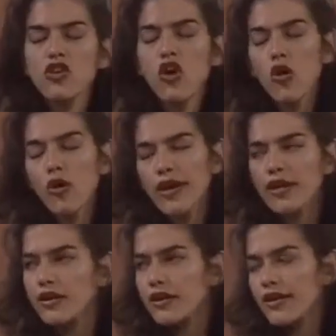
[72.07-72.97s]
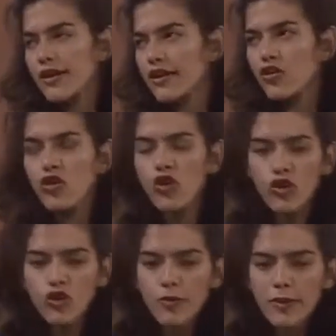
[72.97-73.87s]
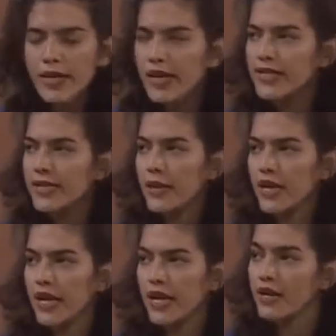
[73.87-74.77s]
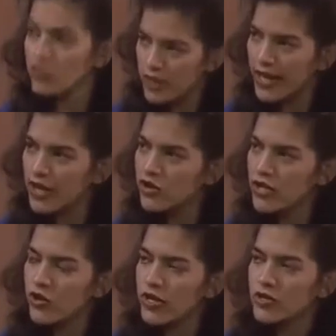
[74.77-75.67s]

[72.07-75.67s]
No, Enrico, è inutile che mi guardi così, perché sai bene